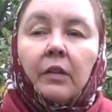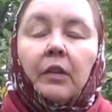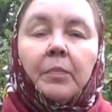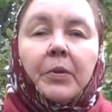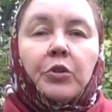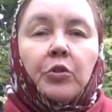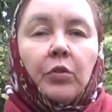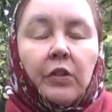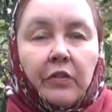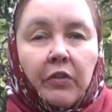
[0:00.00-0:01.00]

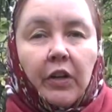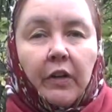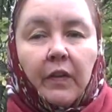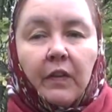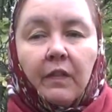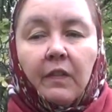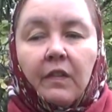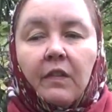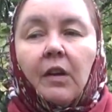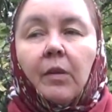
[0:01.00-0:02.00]
напряженность нервной
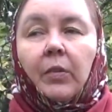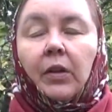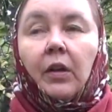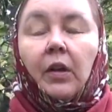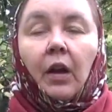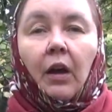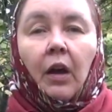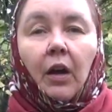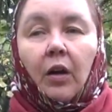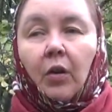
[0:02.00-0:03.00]
системы,
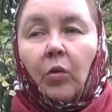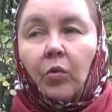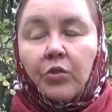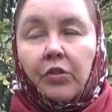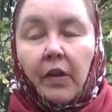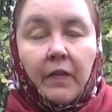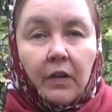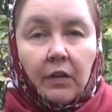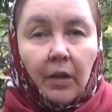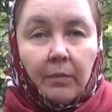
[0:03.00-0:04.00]
а, у
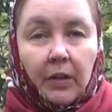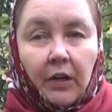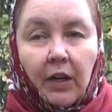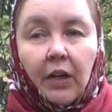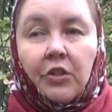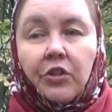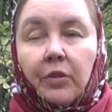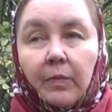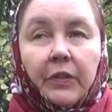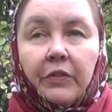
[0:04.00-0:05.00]
человека там
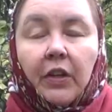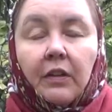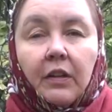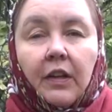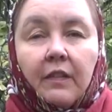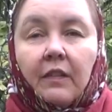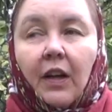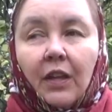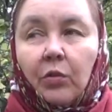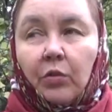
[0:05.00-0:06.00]
лихорадочно блестят
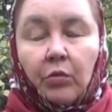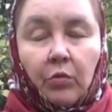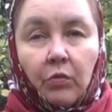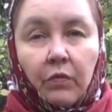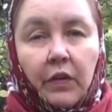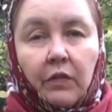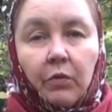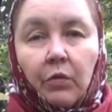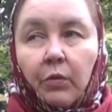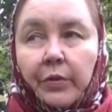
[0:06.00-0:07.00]
глаза, то есть он весь
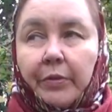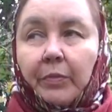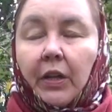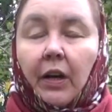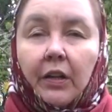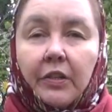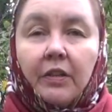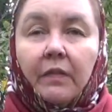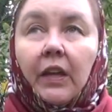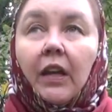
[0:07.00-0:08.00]
вот, в общем-то,
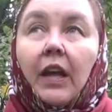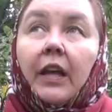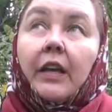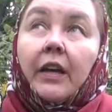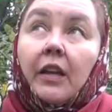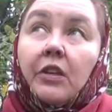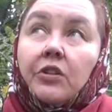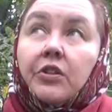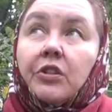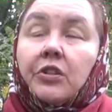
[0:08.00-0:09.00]
активный. И,
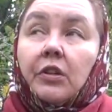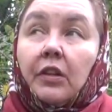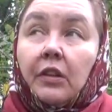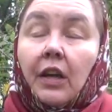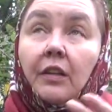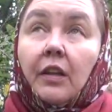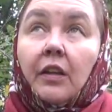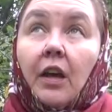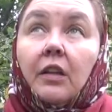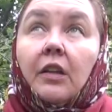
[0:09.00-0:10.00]
конечно же, данная
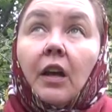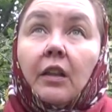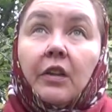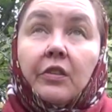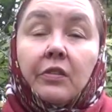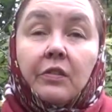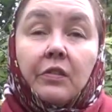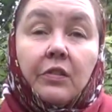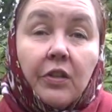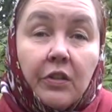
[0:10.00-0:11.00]
ягода, она
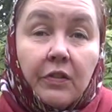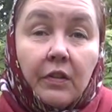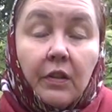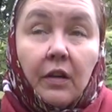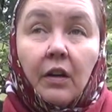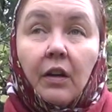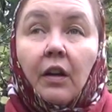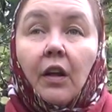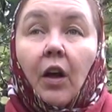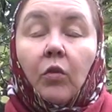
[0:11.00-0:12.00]
снизит а,
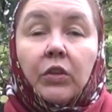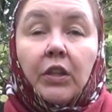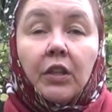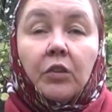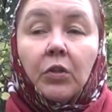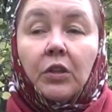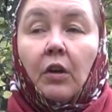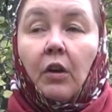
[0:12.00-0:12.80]
вот этот вот